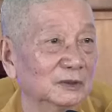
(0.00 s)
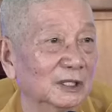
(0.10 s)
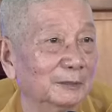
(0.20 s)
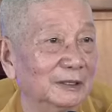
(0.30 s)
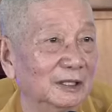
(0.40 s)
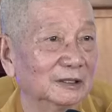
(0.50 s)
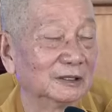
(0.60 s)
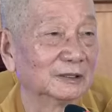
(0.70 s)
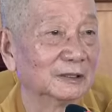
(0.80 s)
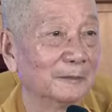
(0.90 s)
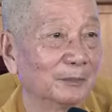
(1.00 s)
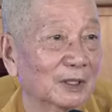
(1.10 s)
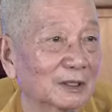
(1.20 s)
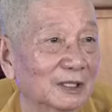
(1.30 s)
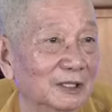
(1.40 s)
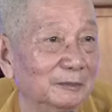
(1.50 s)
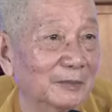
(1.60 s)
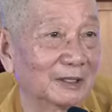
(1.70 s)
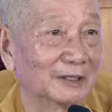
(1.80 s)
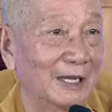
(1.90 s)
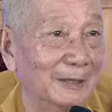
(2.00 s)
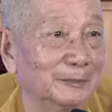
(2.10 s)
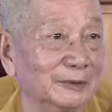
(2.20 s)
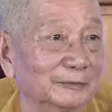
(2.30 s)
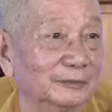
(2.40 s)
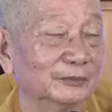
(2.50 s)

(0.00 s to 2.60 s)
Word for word: Thì bây giờ đó, cái khi mà đem